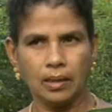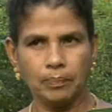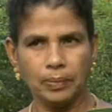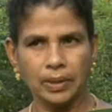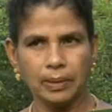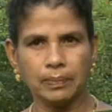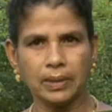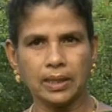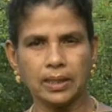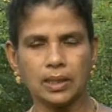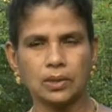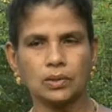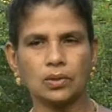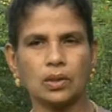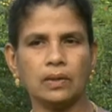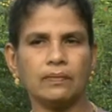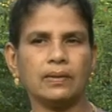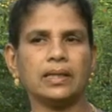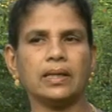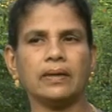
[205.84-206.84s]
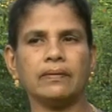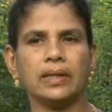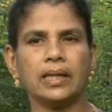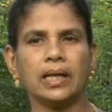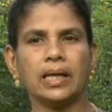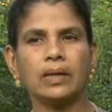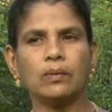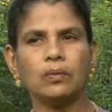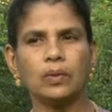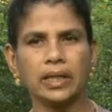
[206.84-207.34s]
பின்பற்ற சொல்வதை
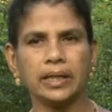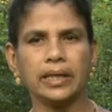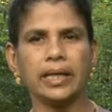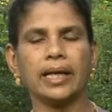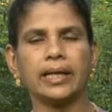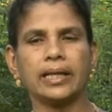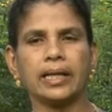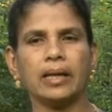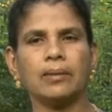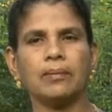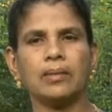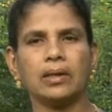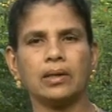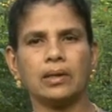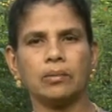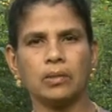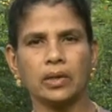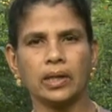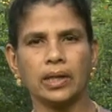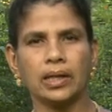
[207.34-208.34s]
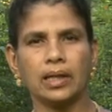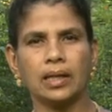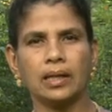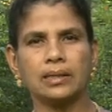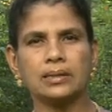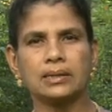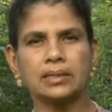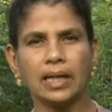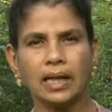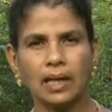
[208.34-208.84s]
விட ஒரு இயற்கை முறைகள்
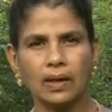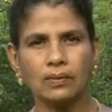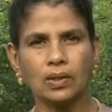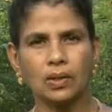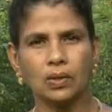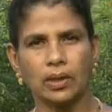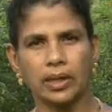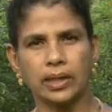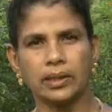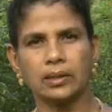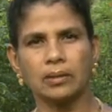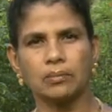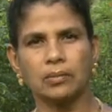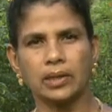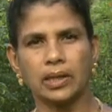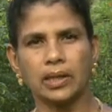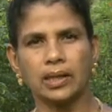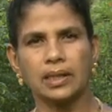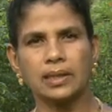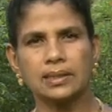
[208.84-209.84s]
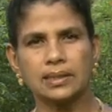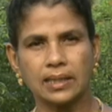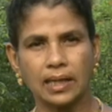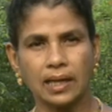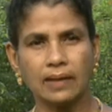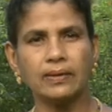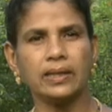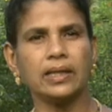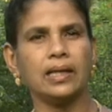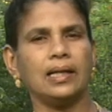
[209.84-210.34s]
செலவு குறைந்த முறைகள்
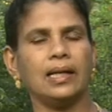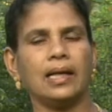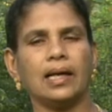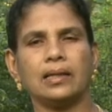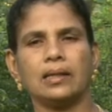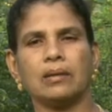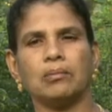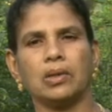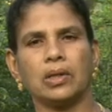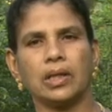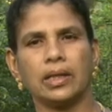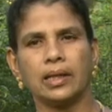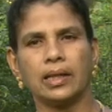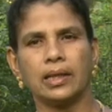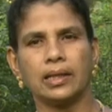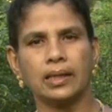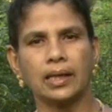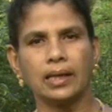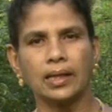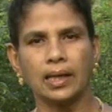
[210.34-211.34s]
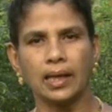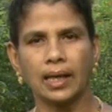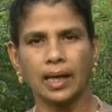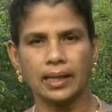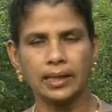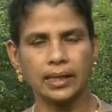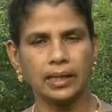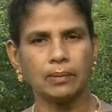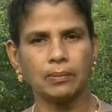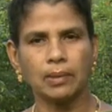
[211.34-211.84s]
செலவு இல்லாத முறைகளை தான் நாங்கள்
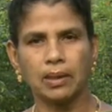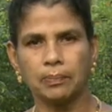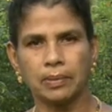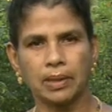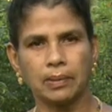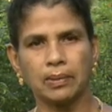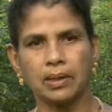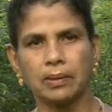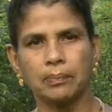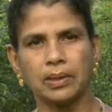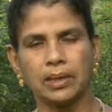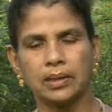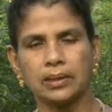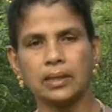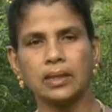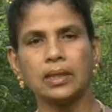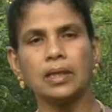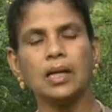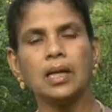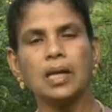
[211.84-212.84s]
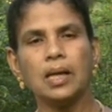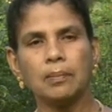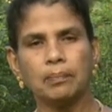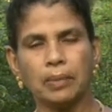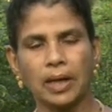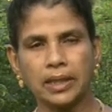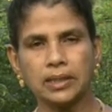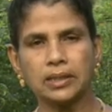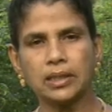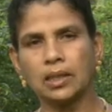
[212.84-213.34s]
அதிகமாக பிரபலப்படுத்தி
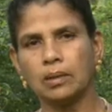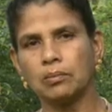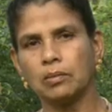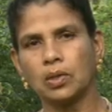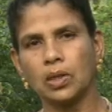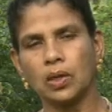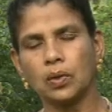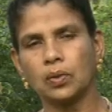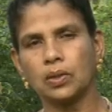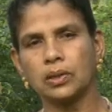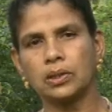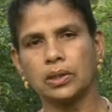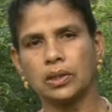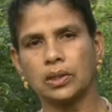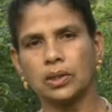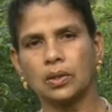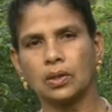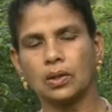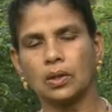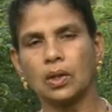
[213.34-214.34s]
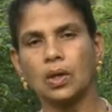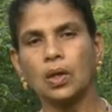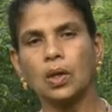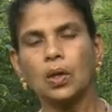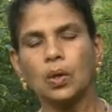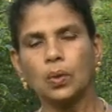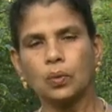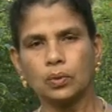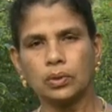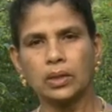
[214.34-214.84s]
பயிற்சிகள் மூலம் கொடுத்துக்கிட்டுருக்கோம்
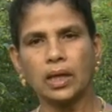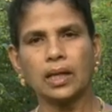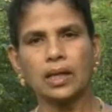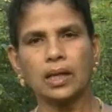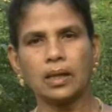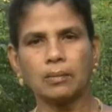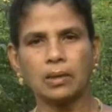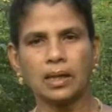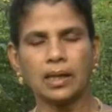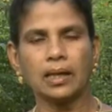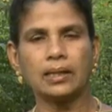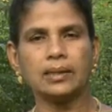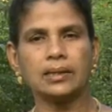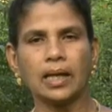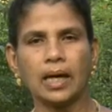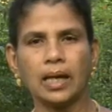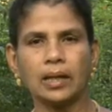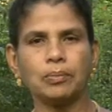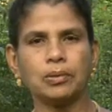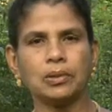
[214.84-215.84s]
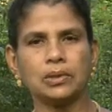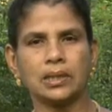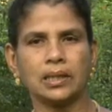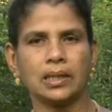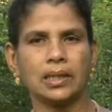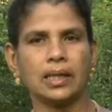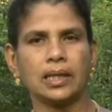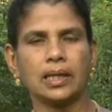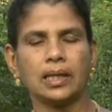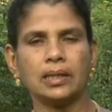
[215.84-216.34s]
உதாரணமாக
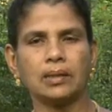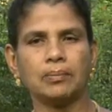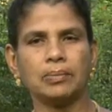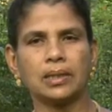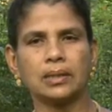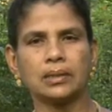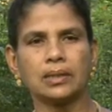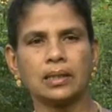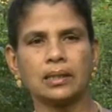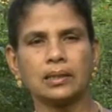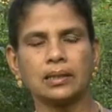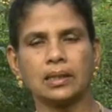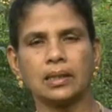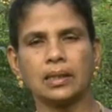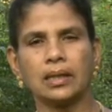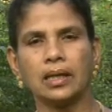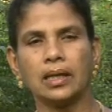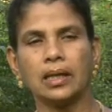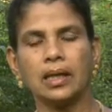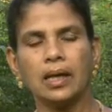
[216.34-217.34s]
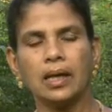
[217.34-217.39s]
தாய்ப்பூச்சிகளை கட்டுப்படுத்துறதுக்கு